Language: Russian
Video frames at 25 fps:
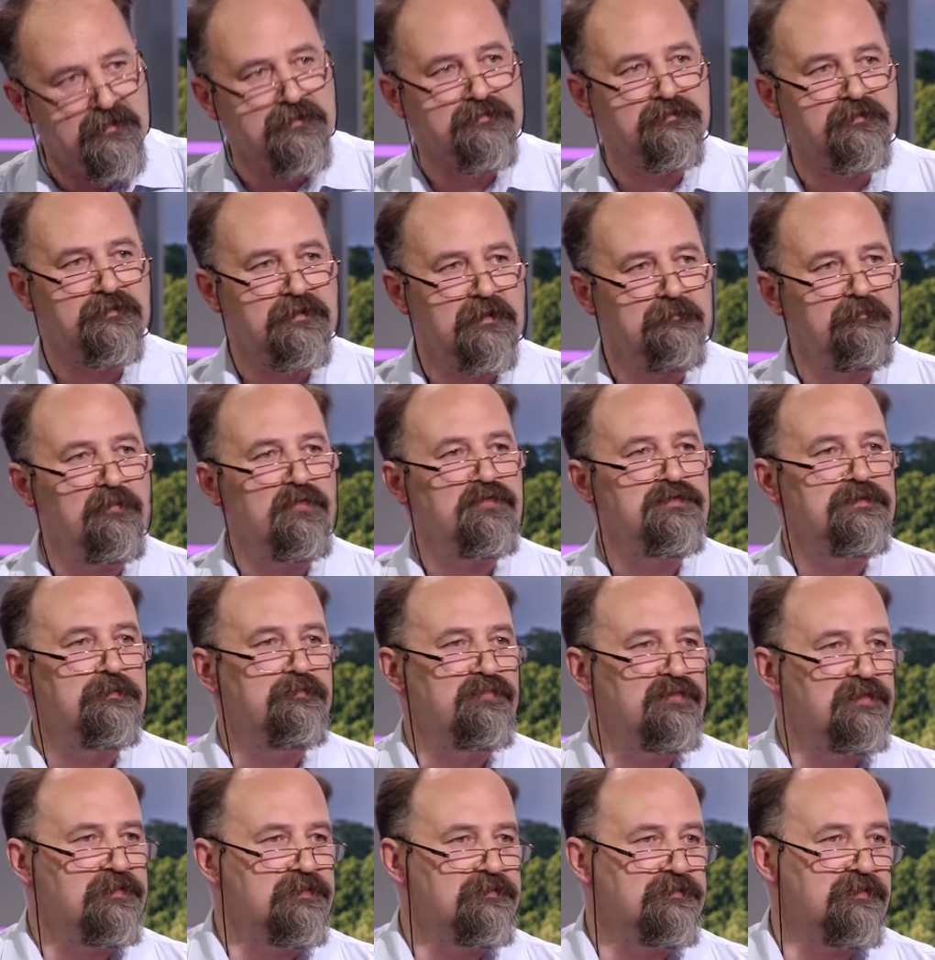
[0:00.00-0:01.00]
Так что там можно
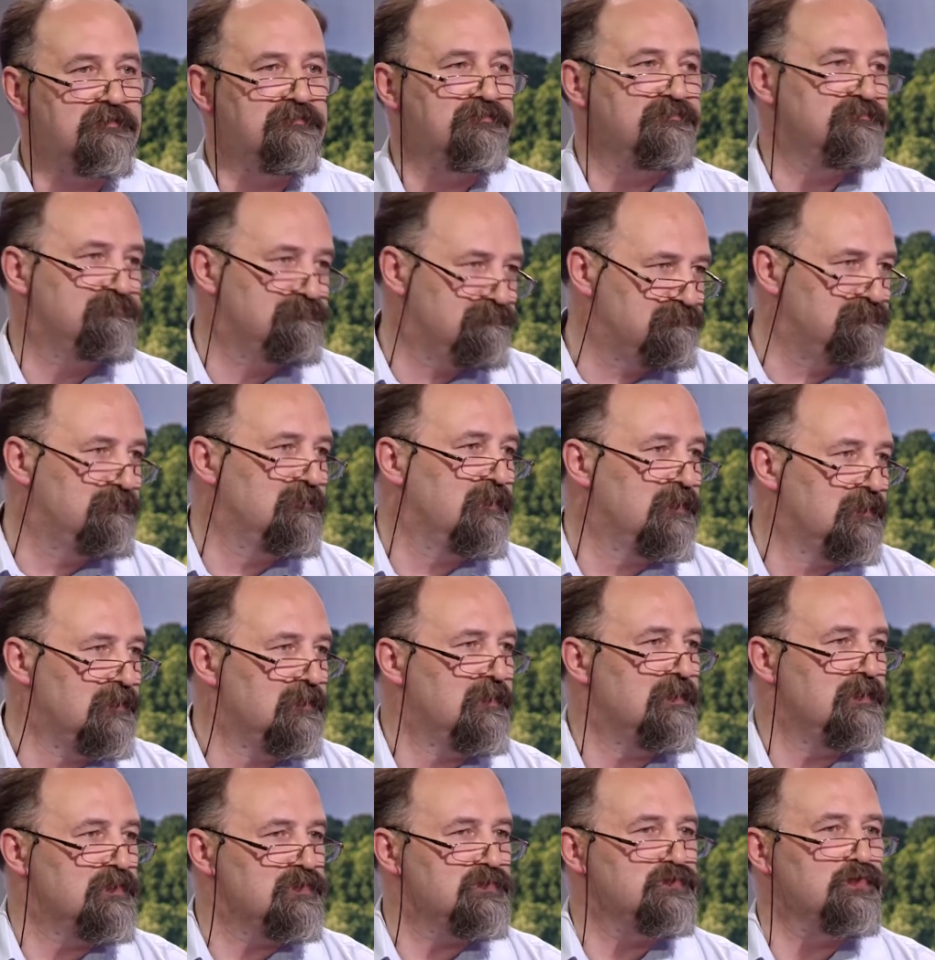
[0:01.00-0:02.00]
будет
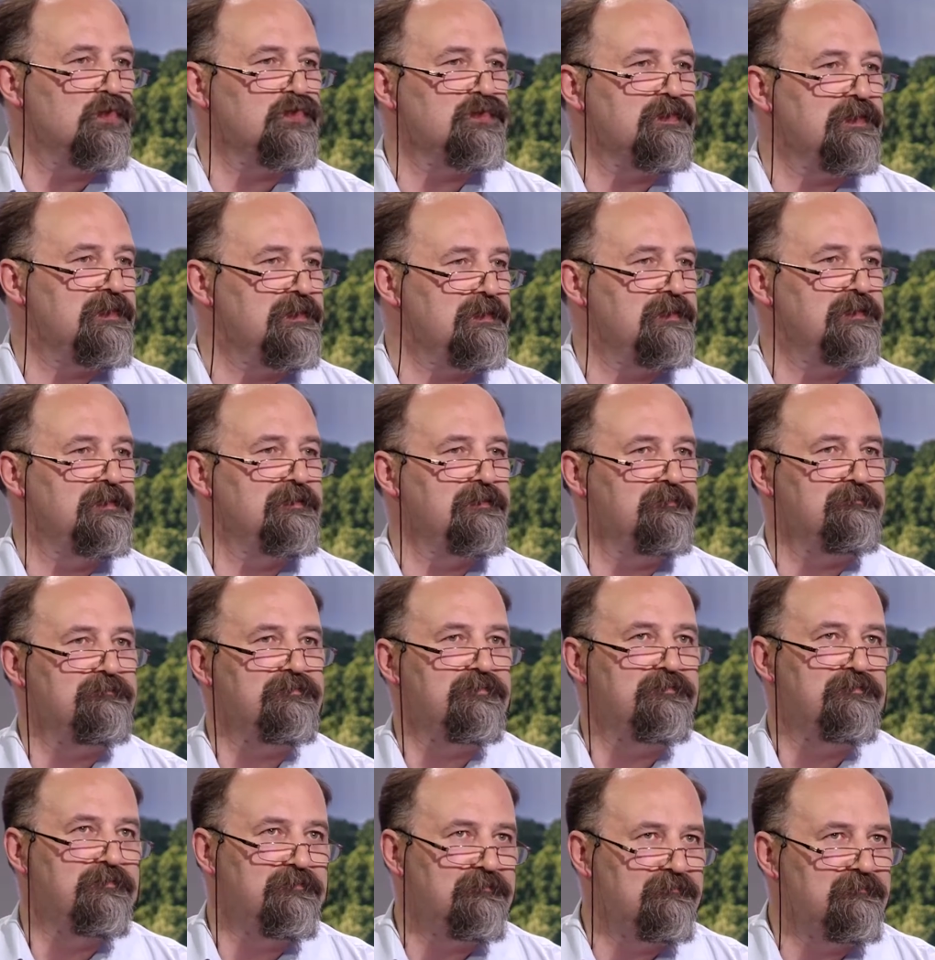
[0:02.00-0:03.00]
что-то и
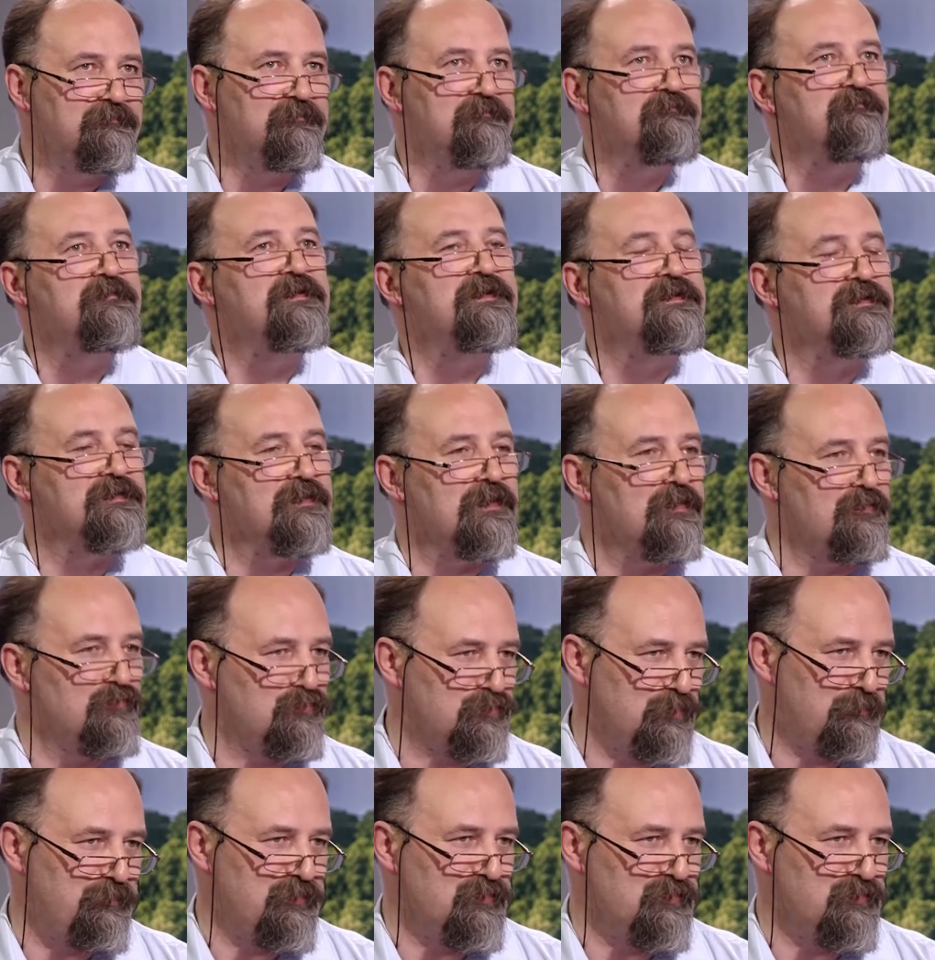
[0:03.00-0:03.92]
выгода какой-то.